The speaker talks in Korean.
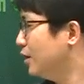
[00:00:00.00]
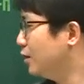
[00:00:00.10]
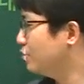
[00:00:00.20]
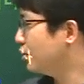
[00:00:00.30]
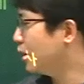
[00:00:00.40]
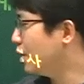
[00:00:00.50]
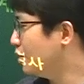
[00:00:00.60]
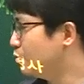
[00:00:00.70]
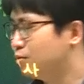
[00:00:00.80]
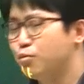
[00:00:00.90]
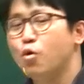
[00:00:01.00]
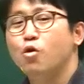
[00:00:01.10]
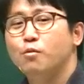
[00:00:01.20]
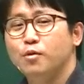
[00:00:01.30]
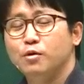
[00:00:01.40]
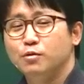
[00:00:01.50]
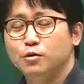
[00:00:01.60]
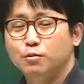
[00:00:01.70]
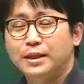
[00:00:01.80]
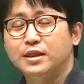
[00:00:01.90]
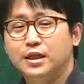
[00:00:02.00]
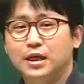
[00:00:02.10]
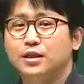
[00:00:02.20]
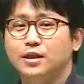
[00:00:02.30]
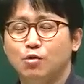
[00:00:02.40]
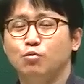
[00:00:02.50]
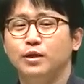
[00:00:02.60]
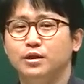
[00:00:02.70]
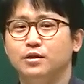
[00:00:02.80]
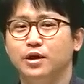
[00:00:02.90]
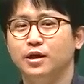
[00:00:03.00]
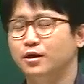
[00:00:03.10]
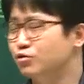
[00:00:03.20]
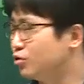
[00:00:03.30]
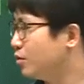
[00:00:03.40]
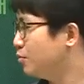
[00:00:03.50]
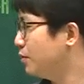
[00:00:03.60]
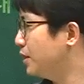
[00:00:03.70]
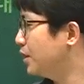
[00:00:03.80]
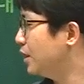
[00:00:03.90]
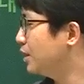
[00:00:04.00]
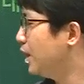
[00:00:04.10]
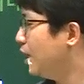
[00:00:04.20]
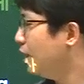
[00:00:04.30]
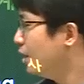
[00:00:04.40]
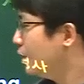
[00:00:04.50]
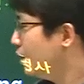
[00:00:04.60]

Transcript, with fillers: 이거는 우리가 보 어, 만들기 할 때 다 공부했던 거예요. 주격보 만들기 할 때.